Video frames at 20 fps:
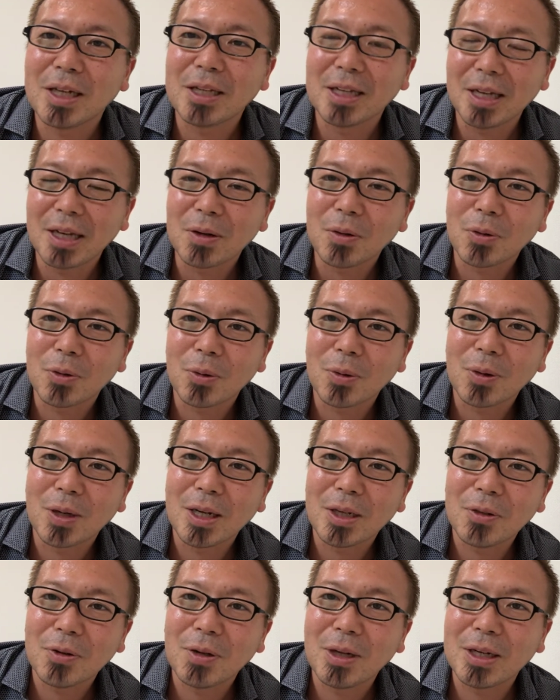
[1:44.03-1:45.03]
いなことを
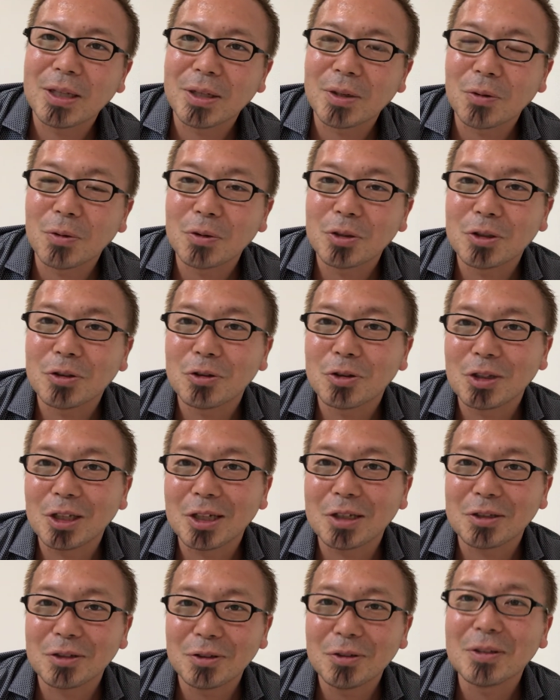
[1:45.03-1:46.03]
ガイドラインにコーチングした
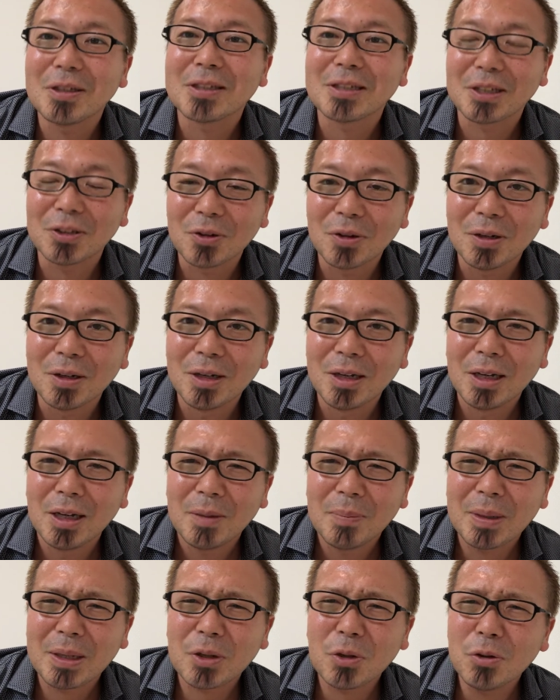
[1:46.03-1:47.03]
りするんですけど、
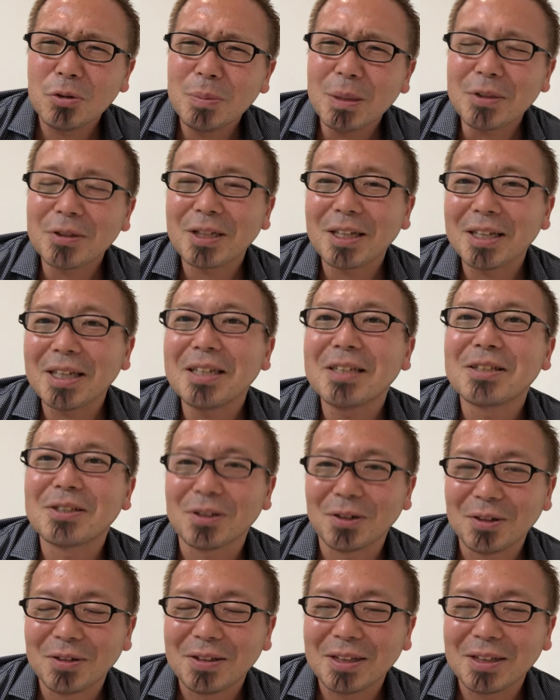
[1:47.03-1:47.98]
まあ、基本うまくいかないんですよ。